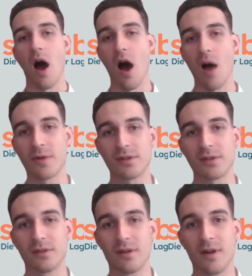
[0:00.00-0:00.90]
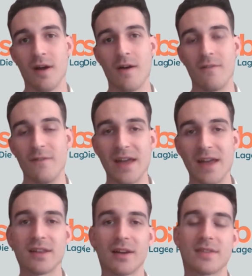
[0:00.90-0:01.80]
Aber
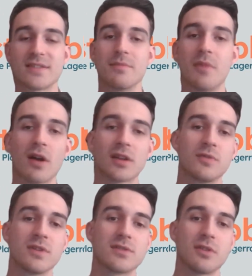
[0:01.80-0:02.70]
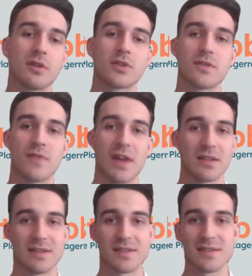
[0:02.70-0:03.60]
während der ganzen Markt-Research
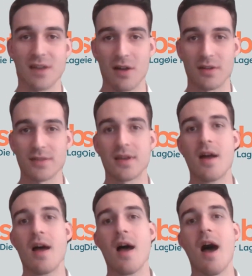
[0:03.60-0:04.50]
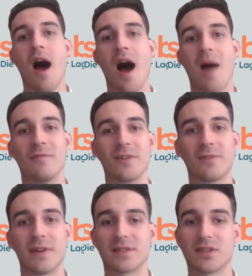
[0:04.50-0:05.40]
während dieses Jahres haben wir
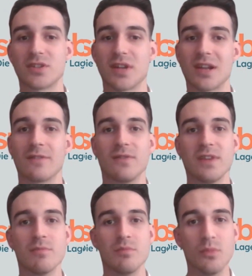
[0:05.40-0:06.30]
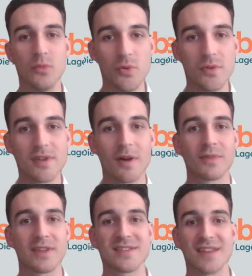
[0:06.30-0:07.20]
festgestellt, wie mühsam
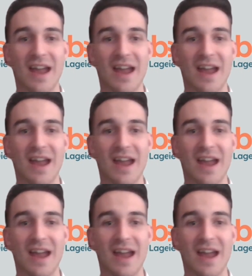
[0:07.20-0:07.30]
das ist.